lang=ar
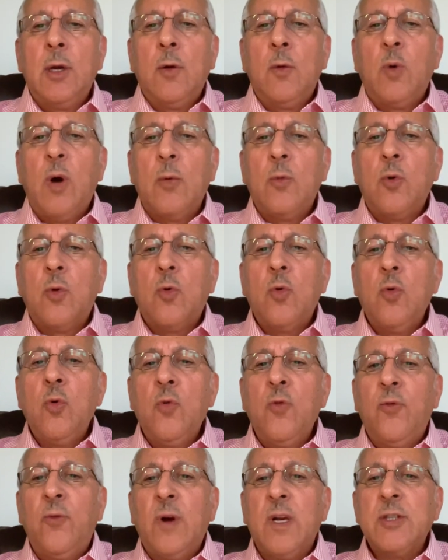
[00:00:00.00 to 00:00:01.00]

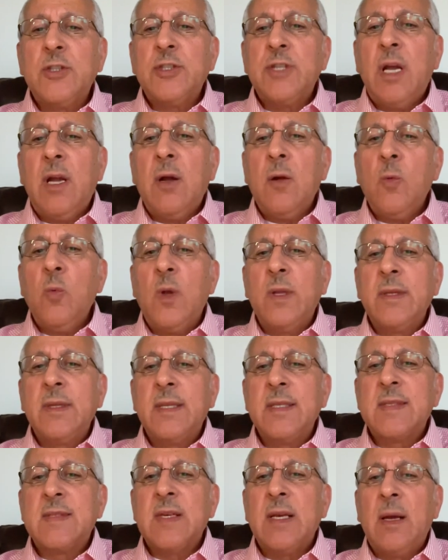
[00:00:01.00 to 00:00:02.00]
ووقوف الشعر
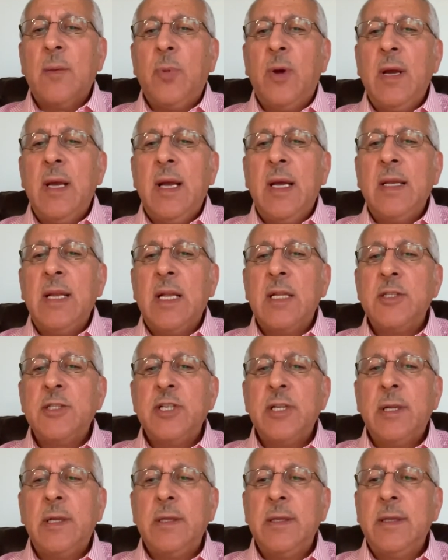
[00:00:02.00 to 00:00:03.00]
وانتصابه على
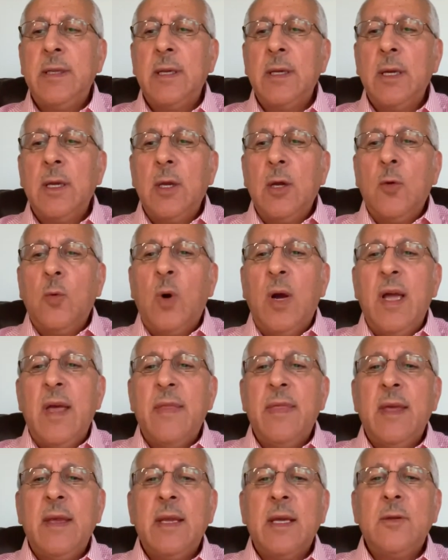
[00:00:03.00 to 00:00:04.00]
الجلد
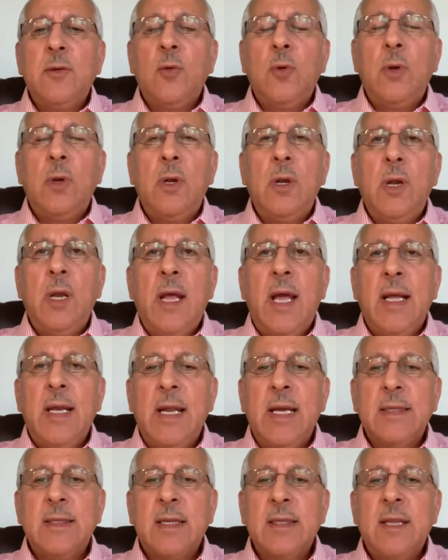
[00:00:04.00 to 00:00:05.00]
وهذا يدل
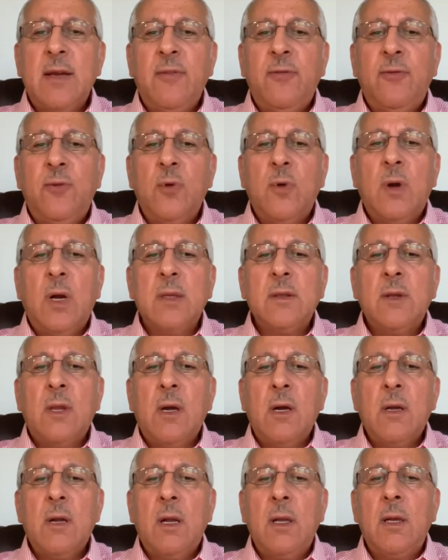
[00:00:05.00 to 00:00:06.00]
على تدفق
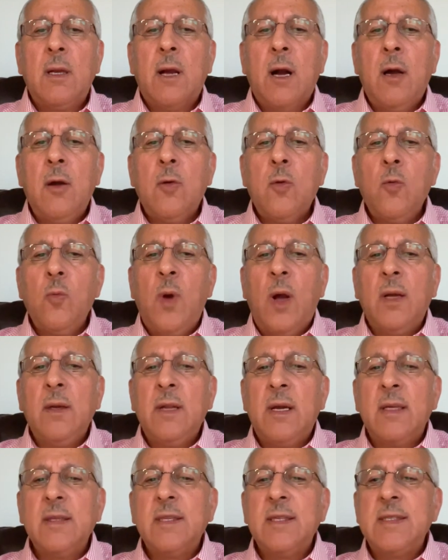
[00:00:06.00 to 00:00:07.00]
الطاقة
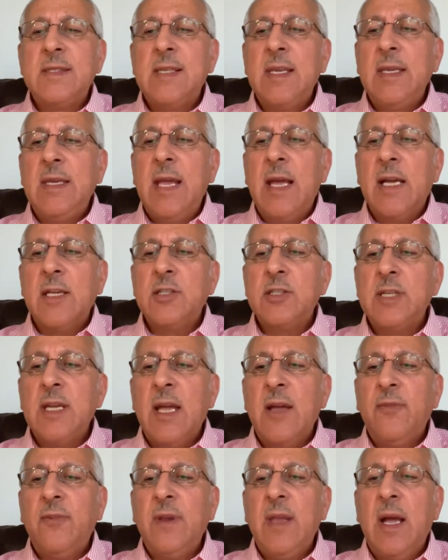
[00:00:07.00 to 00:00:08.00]
الكهرومغناطيسية
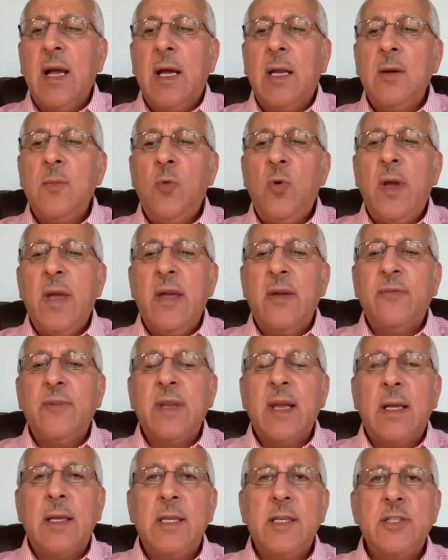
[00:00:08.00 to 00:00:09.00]
الشافية
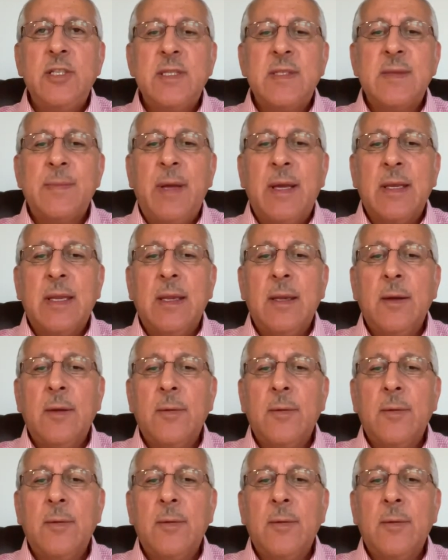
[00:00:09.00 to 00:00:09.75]
المعافية لجسمك